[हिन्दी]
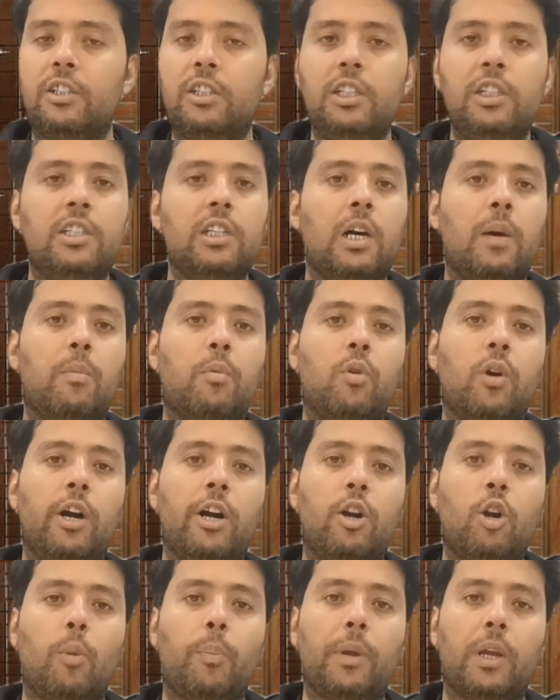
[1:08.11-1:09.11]
चीज आपको
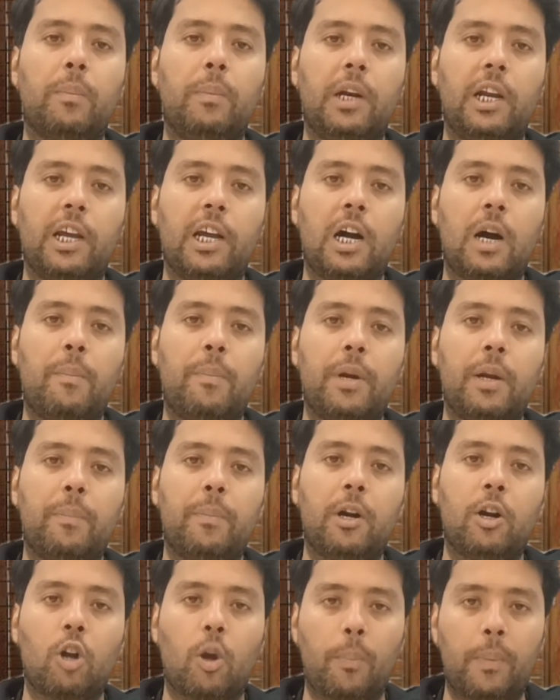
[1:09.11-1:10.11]
हर टॉपिक मिलेगा आपने
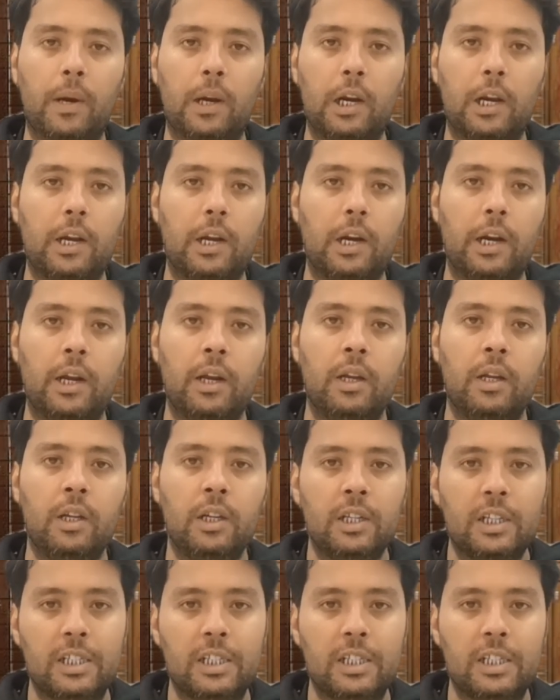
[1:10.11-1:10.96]
अपना टॉपिक लिखना है